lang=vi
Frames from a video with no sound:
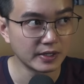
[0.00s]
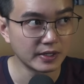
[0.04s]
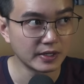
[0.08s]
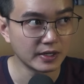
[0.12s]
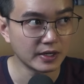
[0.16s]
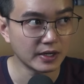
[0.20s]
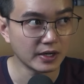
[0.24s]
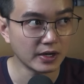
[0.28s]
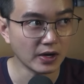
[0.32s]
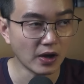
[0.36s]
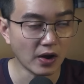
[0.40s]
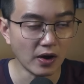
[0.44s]

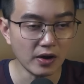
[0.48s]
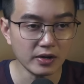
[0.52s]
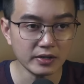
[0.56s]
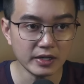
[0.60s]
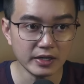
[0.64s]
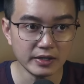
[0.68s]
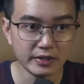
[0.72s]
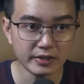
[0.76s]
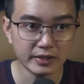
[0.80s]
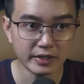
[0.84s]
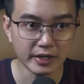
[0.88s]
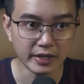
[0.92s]
Đó đích
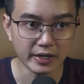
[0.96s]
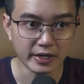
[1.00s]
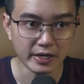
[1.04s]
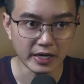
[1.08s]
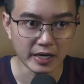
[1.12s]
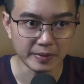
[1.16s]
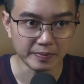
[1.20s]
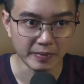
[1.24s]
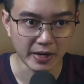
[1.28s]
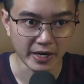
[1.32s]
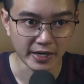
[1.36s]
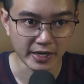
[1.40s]
thị là
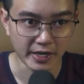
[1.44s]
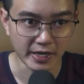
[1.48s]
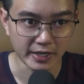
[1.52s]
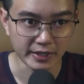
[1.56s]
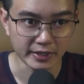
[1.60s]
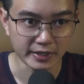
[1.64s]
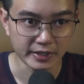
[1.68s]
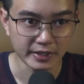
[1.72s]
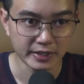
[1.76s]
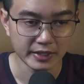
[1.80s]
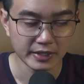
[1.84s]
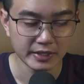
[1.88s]
Mai Anh,
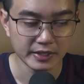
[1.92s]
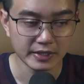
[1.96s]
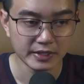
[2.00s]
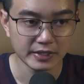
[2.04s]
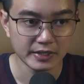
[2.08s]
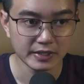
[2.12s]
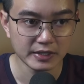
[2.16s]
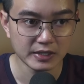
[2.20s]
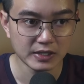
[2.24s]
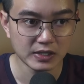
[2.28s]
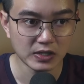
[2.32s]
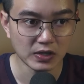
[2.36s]

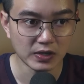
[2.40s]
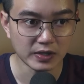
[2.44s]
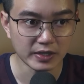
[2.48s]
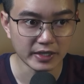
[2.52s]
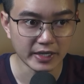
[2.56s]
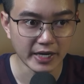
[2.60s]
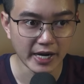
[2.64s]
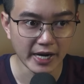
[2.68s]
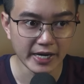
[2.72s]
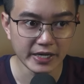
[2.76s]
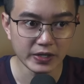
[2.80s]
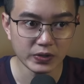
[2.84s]
con
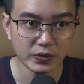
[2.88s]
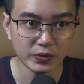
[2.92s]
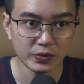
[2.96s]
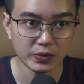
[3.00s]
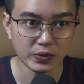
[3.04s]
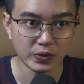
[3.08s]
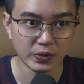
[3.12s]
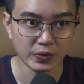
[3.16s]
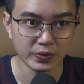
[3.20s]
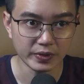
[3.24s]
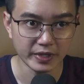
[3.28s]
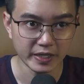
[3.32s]
gái của
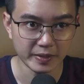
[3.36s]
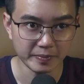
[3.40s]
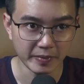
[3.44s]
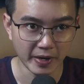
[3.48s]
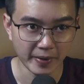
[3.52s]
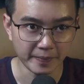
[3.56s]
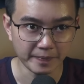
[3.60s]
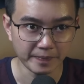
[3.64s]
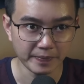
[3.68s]
cô kia mà.